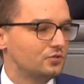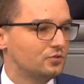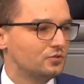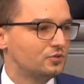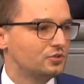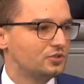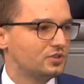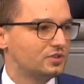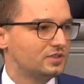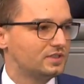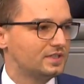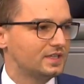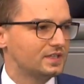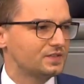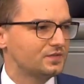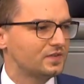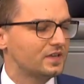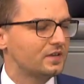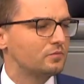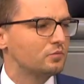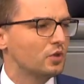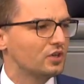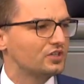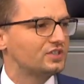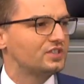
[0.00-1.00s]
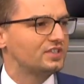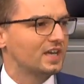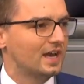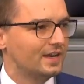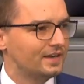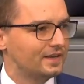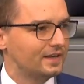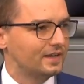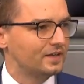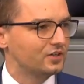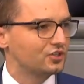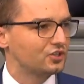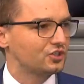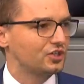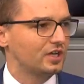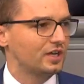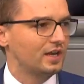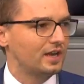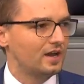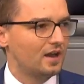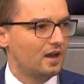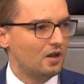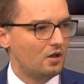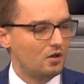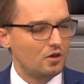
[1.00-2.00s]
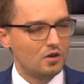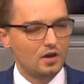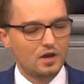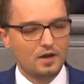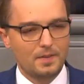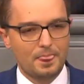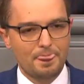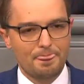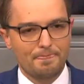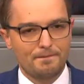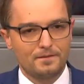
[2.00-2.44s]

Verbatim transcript: Und deswegen möchte ich an der Stelle auch